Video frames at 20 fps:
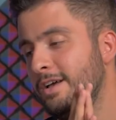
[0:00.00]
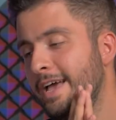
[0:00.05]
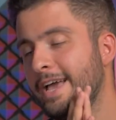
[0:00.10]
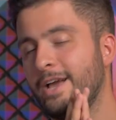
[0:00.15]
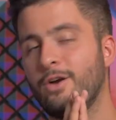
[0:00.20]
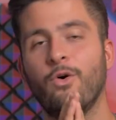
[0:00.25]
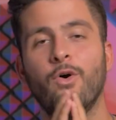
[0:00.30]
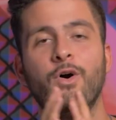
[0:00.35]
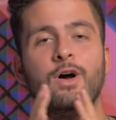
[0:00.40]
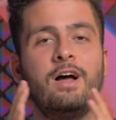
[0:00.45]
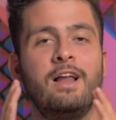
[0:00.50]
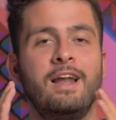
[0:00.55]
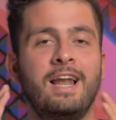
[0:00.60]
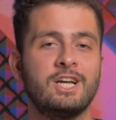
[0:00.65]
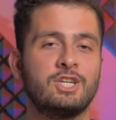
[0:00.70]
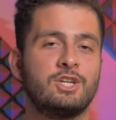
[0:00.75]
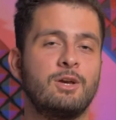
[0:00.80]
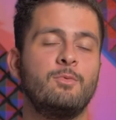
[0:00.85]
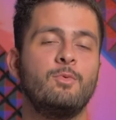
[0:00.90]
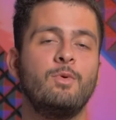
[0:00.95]
Ecco,
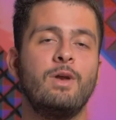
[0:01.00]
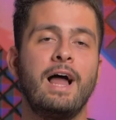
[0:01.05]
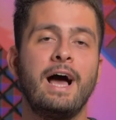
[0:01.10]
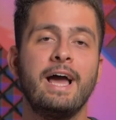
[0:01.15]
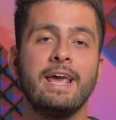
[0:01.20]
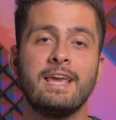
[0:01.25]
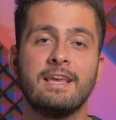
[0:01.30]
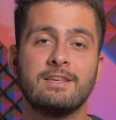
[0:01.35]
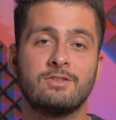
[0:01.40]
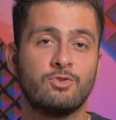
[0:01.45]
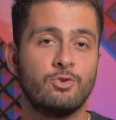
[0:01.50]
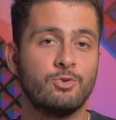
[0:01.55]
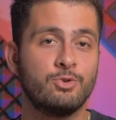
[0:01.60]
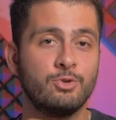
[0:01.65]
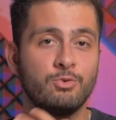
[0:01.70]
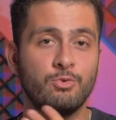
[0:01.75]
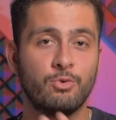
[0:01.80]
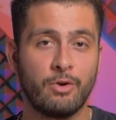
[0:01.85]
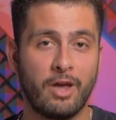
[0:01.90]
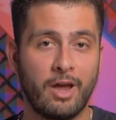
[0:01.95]
lasciami un like, sono
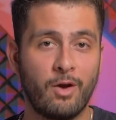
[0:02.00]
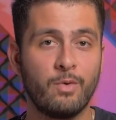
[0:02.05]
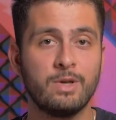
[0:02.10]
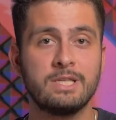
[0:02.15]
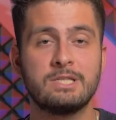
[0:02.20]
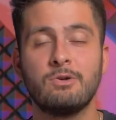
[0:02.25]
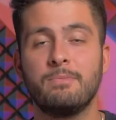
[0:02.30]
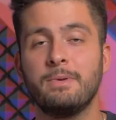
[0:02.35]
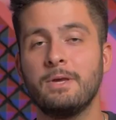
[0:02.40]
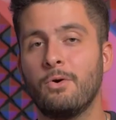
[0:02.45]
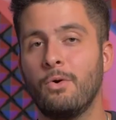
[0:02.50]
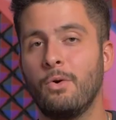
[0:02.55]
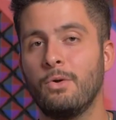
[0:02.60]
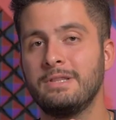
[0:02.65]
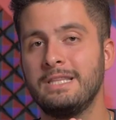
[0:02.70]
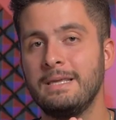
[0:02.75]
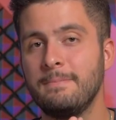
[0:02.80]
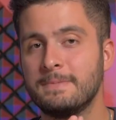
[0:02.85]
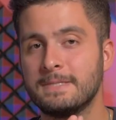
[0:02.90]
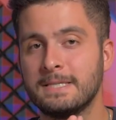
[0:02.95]
sicuro che questo piccolo
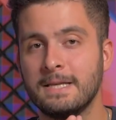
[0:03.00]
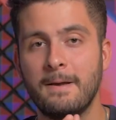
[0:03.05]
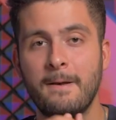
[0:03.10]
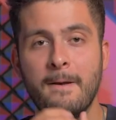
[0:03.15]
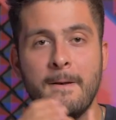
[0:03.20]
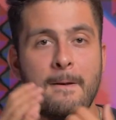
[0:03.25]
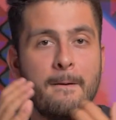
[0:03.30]
tips